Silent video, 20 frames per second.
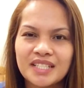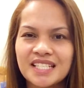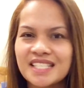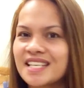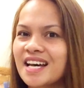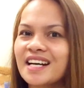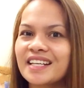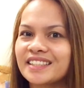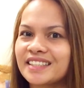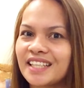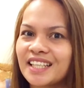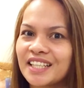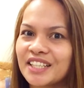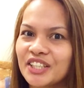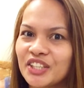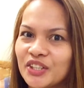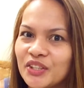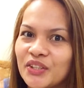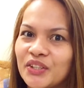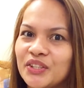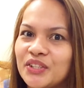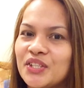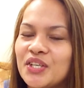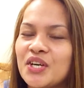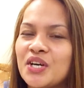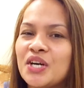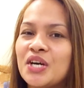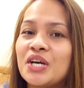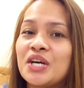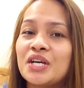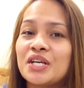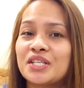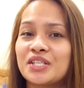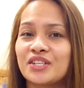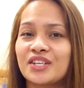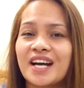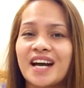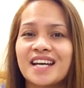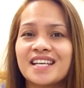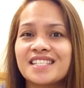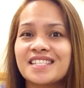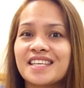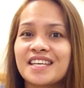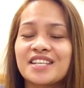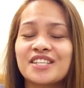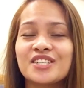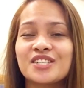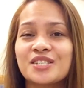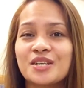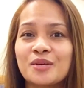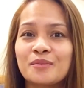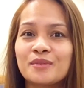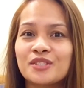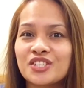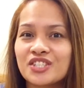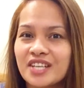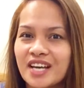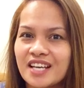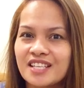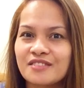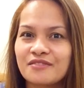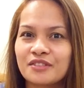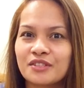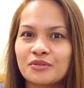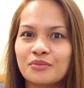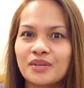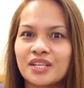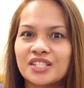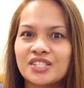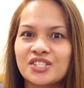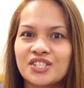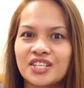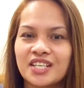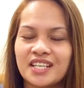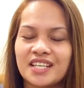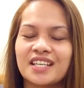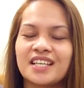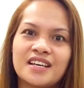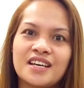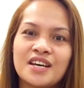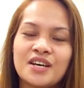Sa akin na lang yon. So guys, thank you so much guys for watching.